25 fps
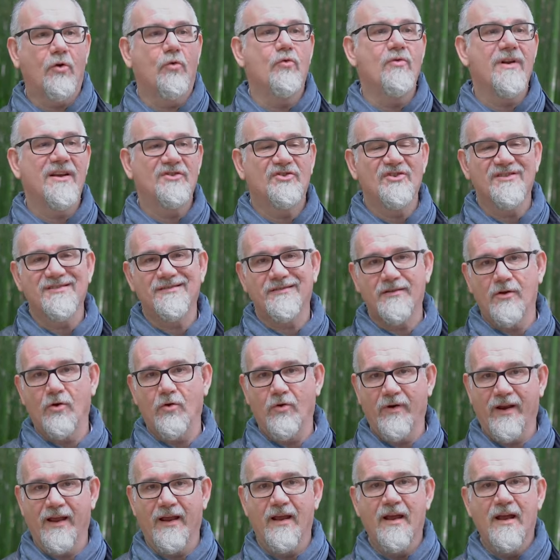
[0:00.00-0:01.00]
con una
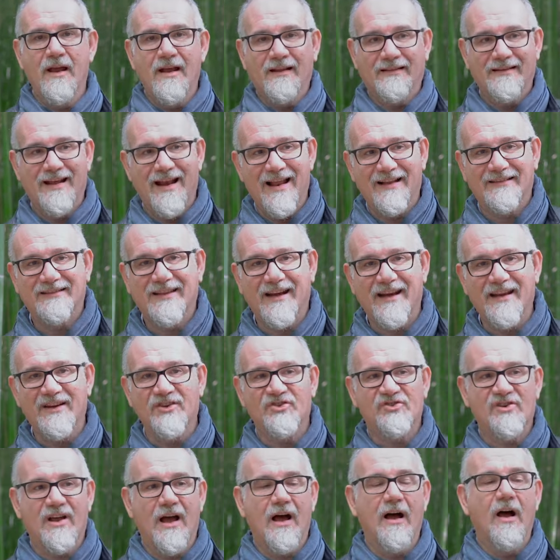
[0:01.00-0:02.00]
gestione della
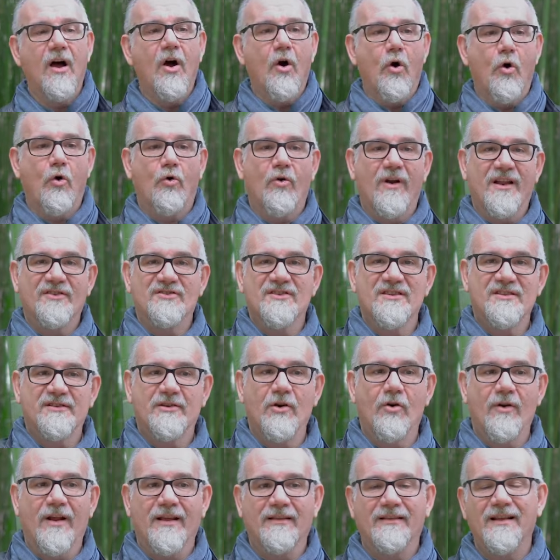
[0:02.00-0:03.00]
trincia o con la
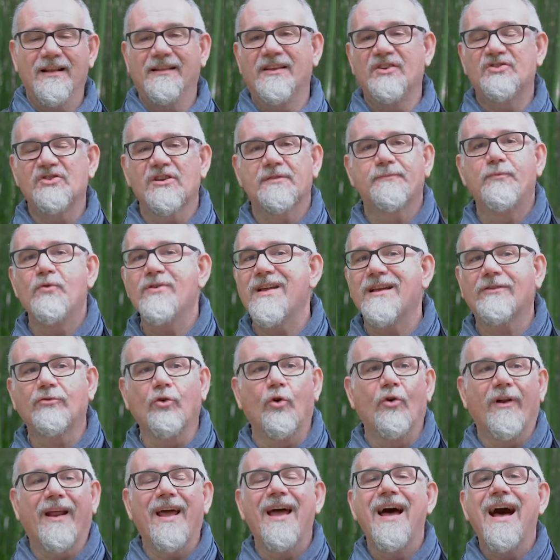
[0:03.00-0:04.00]
gestione del
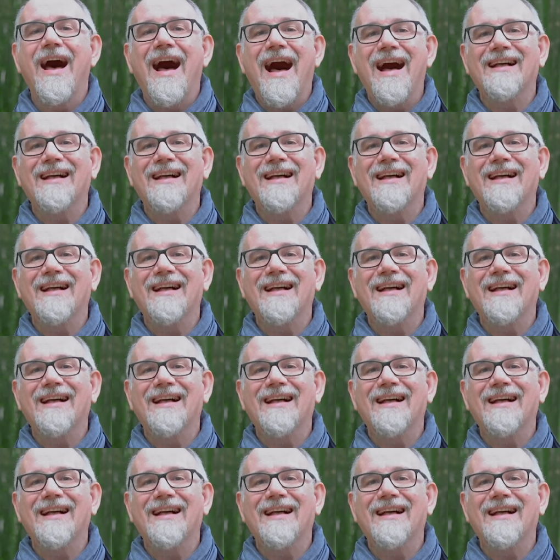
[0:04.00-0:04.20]
cespugliatore,